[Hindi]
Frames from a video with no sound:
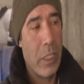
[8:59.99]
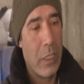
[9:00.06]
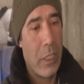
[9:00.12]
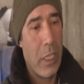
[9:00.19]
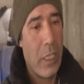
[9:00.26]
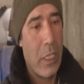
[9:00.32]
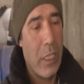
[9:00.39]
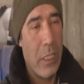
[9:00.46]

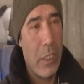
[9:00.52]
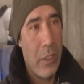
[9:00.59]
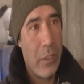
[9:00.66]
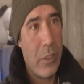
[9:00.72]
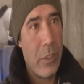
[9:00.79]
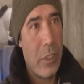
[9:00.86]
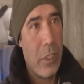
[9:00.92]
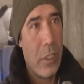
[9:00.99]
लगता है
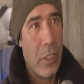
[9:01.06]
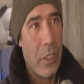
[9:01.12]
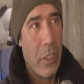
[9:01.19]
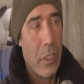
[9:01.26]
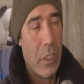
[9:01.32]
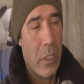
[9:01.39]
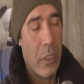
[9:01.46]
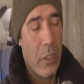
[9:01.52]
लेस
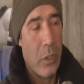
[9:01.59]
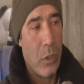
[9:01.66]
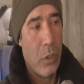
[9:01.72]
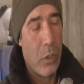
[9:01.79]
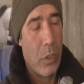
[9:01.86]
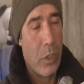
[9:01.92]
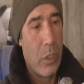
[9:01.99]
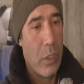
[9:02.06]
और